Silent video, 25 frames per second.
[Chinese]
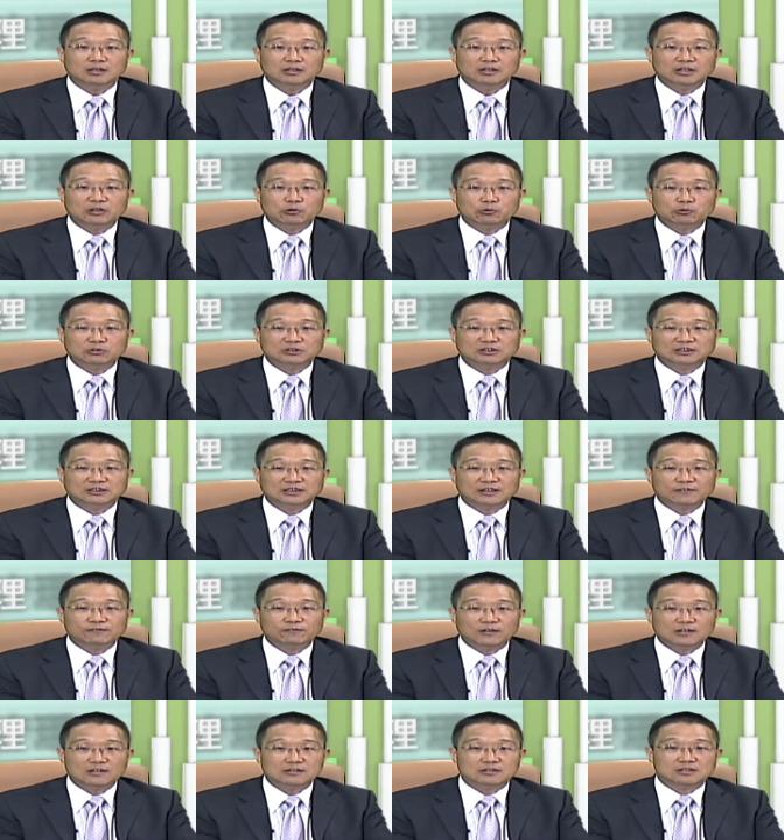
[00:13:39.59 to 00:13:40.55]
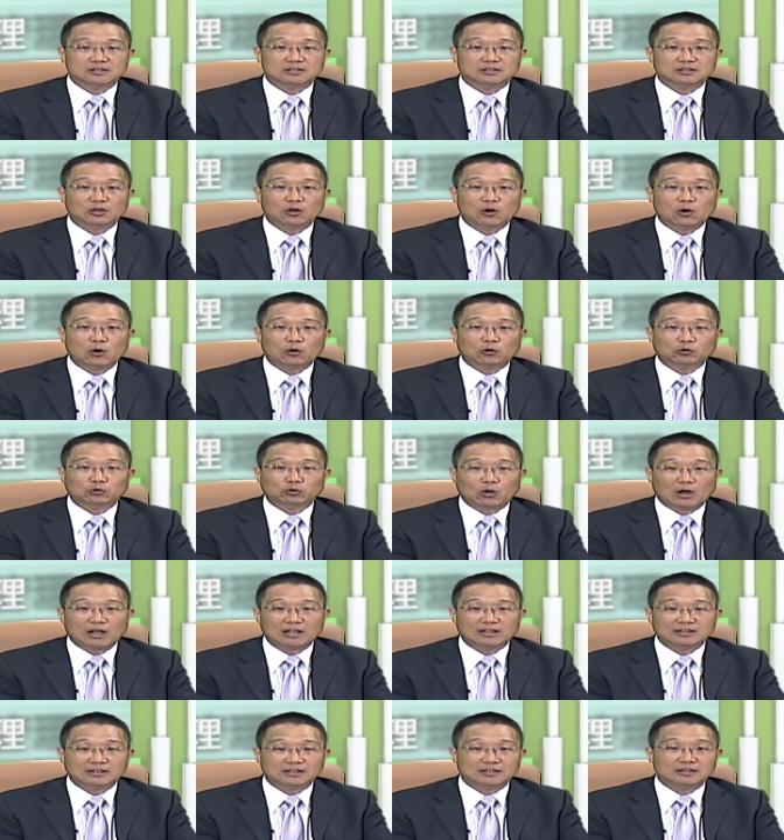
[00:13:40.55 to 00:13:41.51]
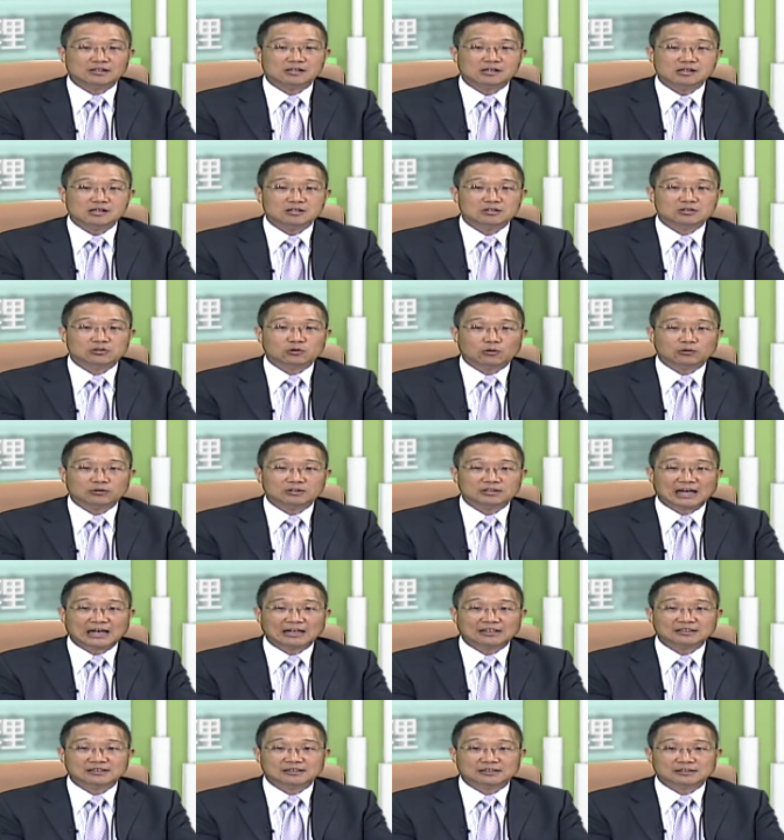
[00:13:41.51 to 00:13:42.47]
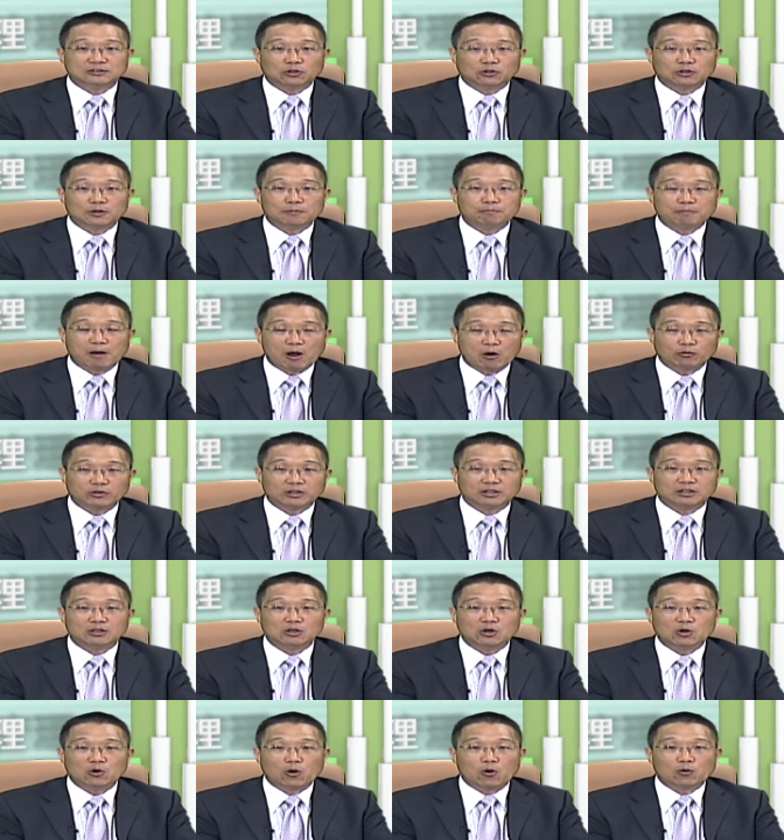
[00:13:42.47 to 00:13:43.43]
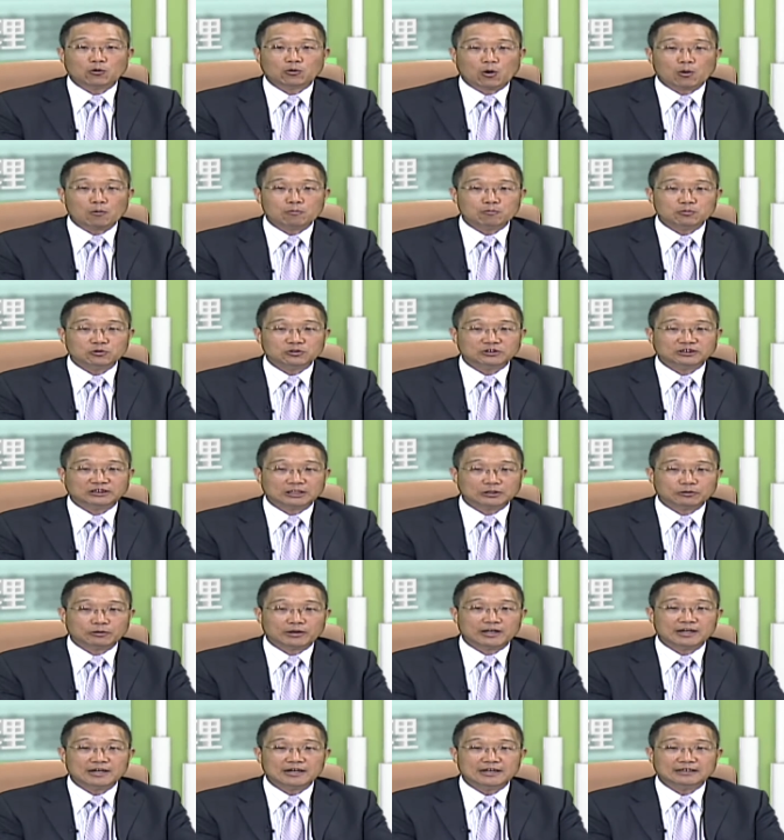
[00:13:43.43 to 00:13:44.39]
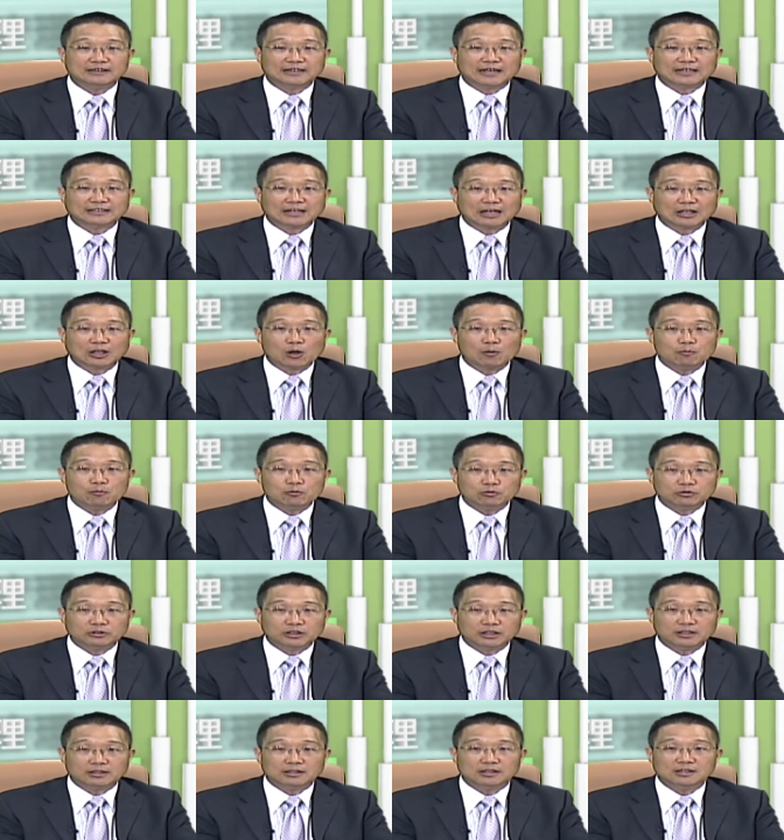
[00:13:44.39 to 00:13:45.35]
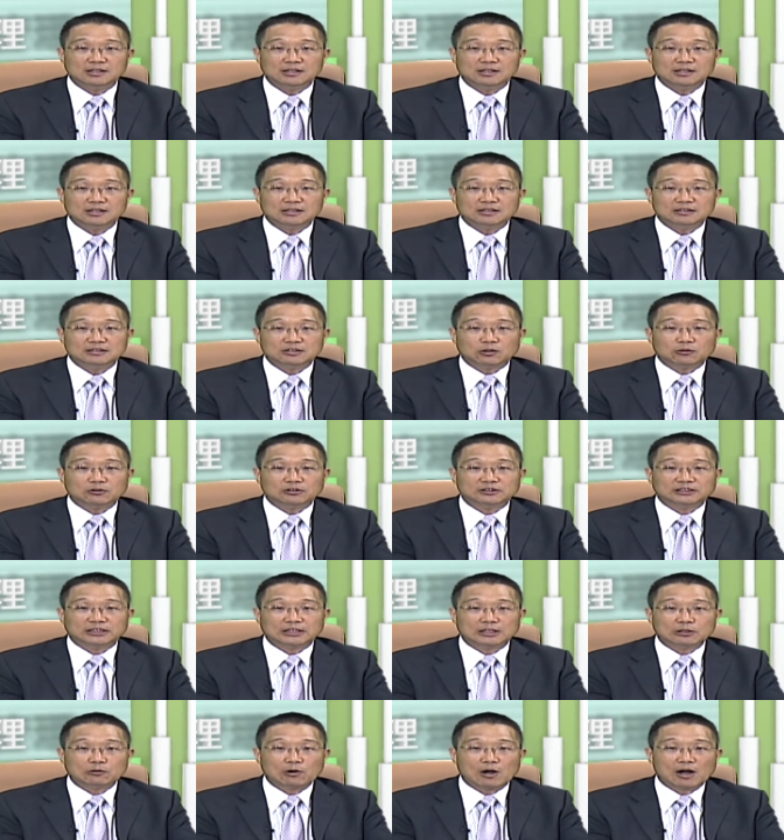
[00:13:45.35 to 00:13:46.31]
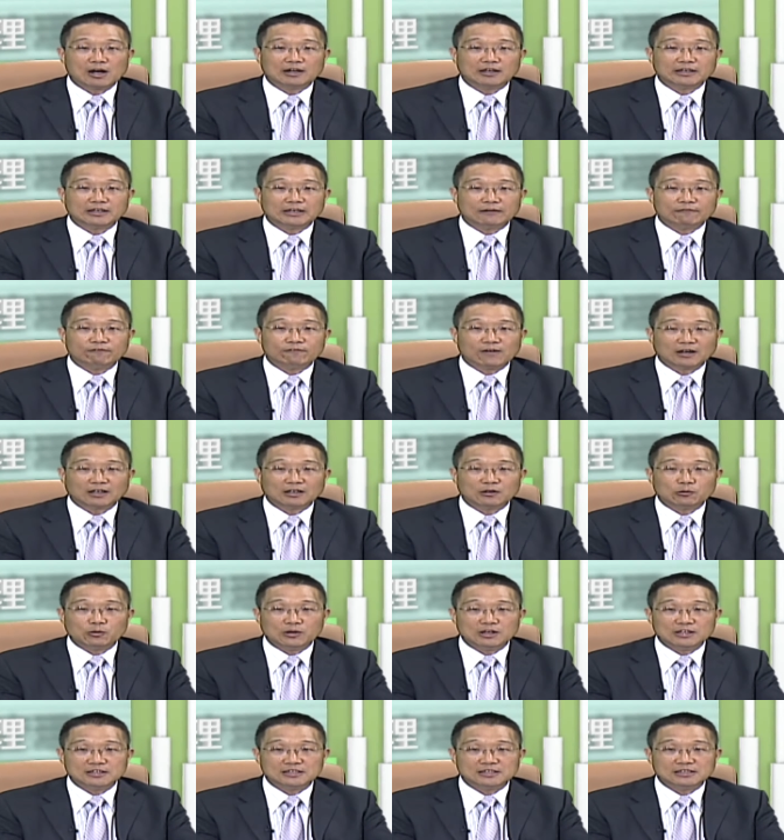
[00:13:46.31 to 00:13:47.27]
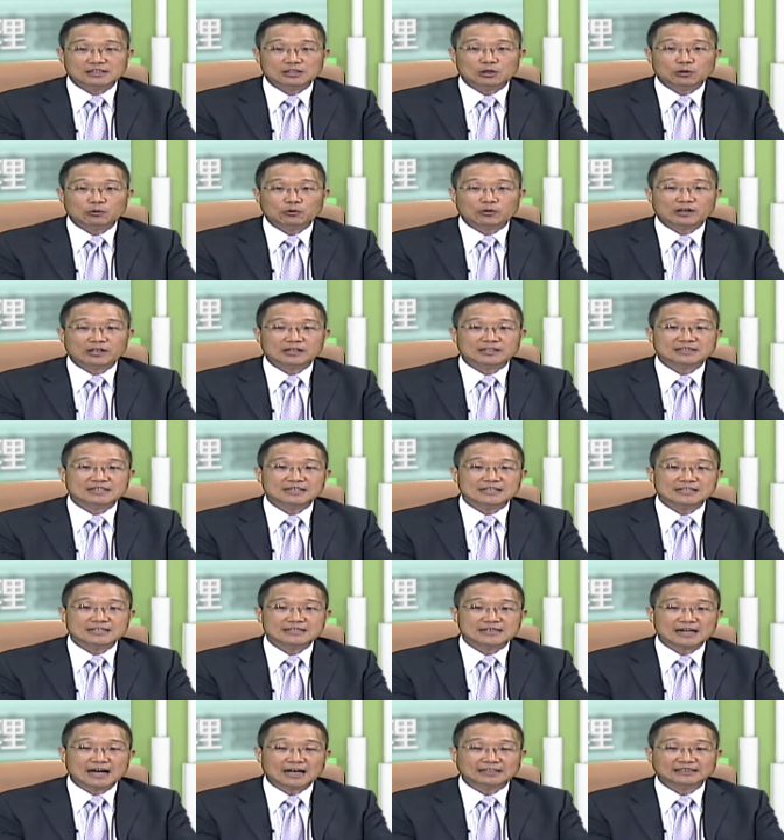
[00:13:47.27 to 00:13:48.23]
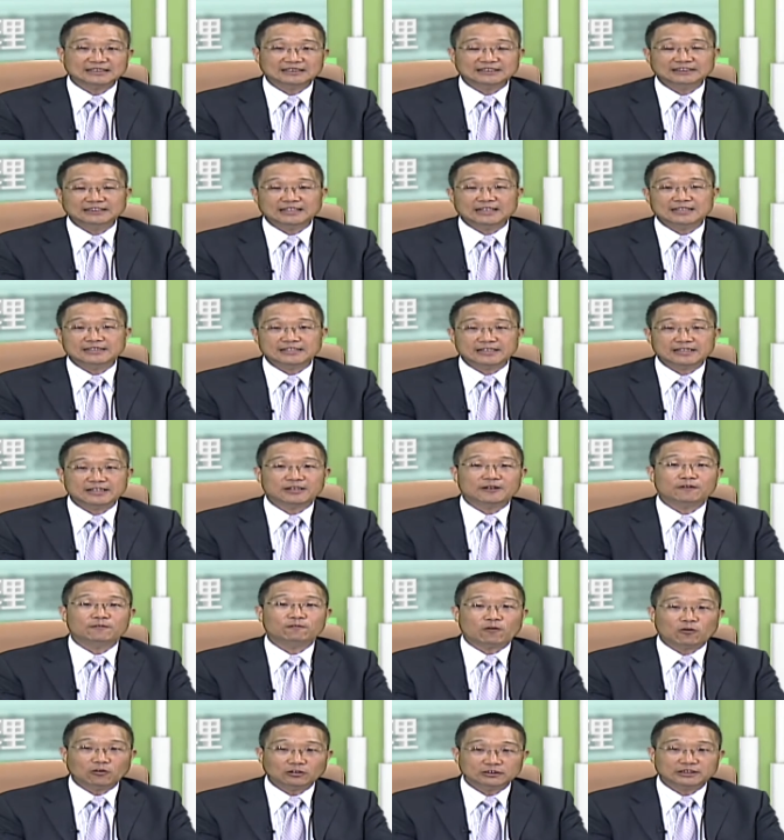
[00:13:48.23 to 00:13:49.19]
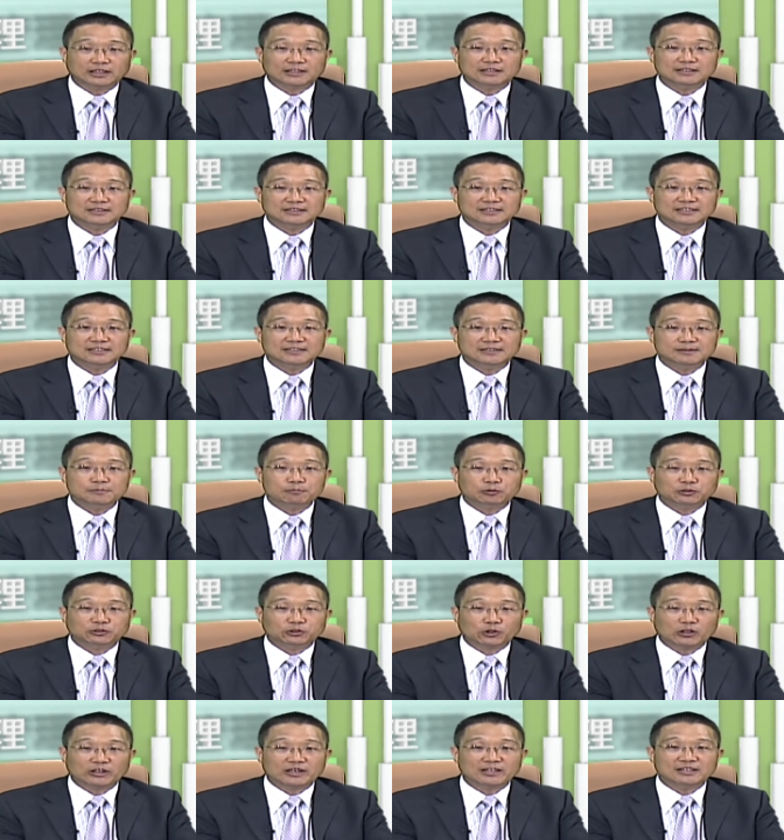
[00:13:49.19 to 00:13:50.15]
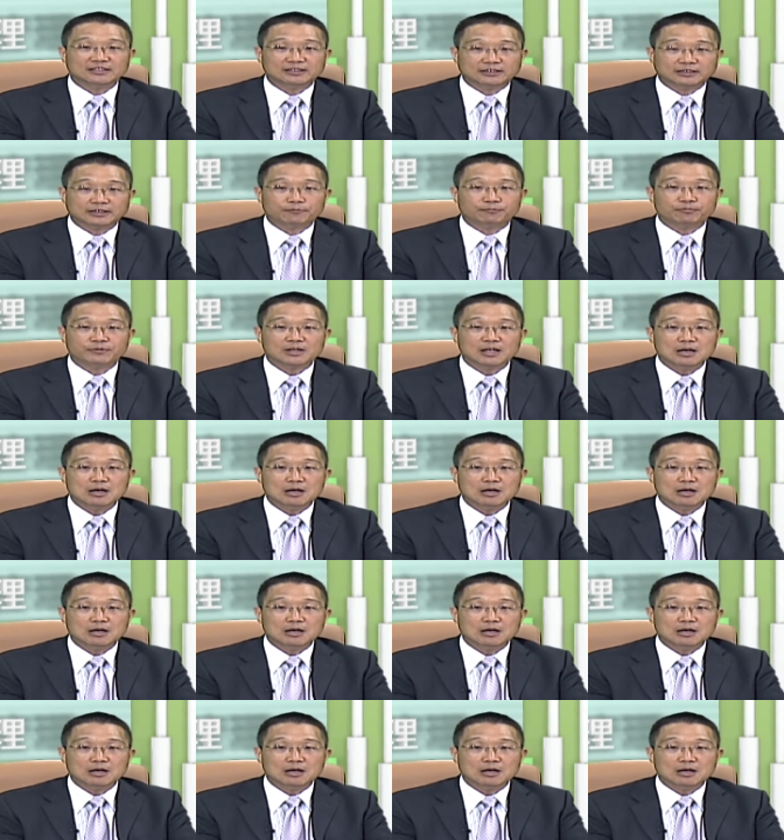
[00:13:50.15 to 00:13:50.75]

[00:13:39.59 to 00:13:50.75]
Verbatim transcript: 例如，激进分子或团体所常使用的暴力或恐怖行为来达到目的。这种情况引发的危机会增加企业经营的风险及不确定性。